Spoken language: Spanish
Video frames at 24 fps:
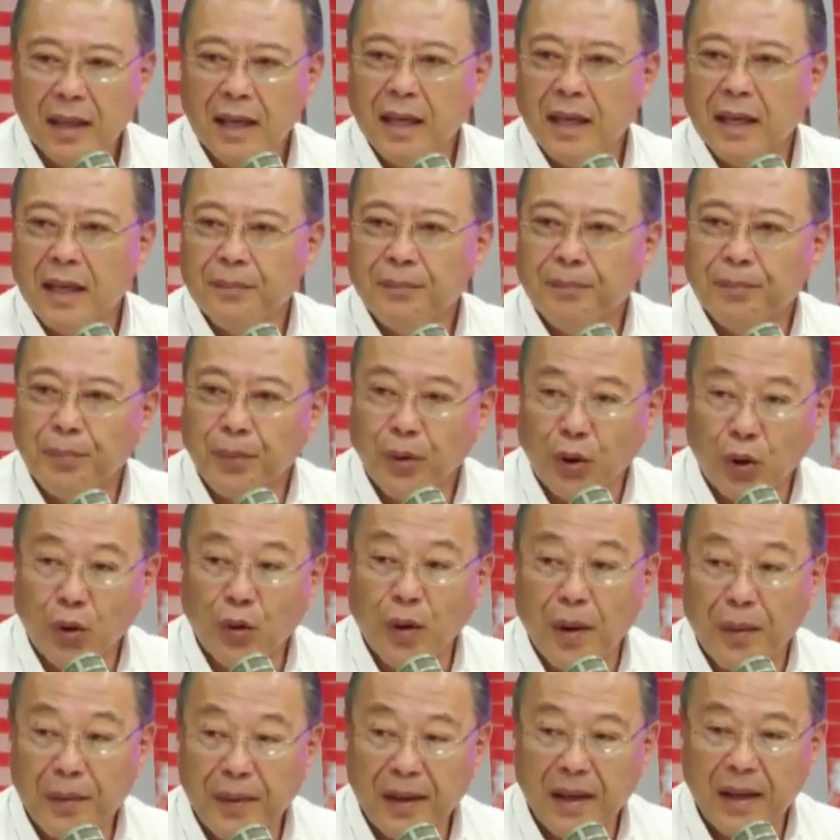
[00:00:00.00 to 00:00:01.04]
la
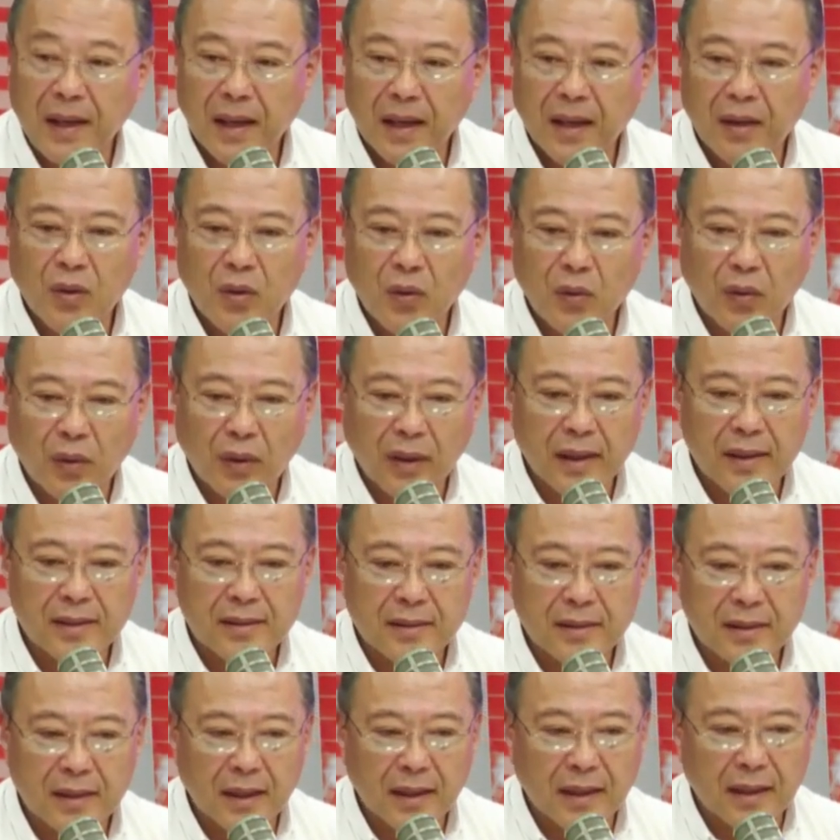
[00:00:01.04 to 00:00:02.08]
probabilidad de
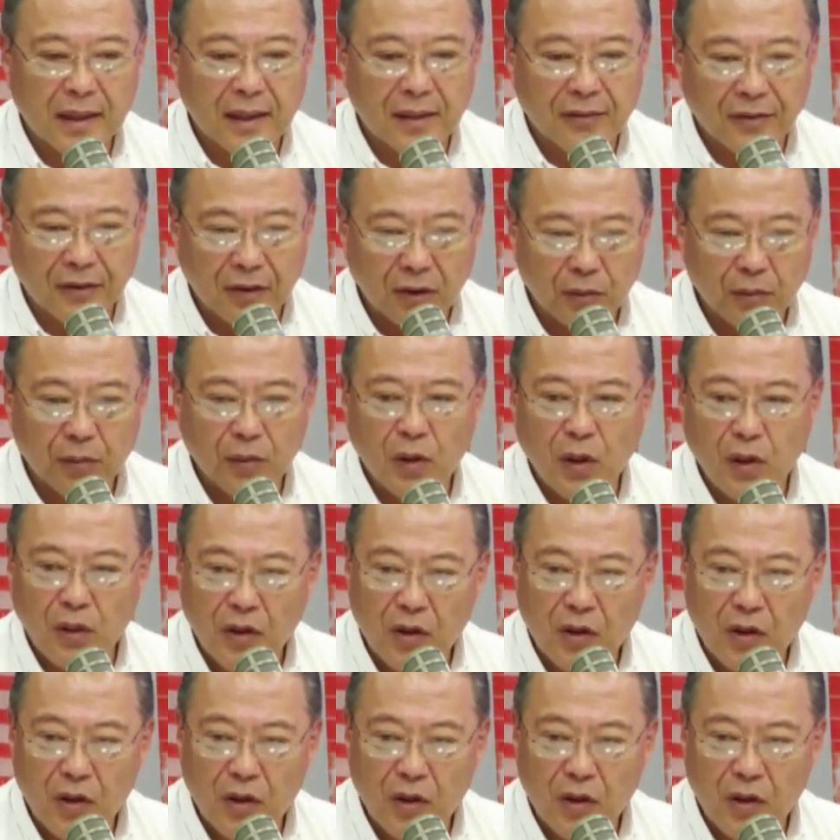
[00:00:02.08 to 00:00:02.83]
ocurrencia del fenómeno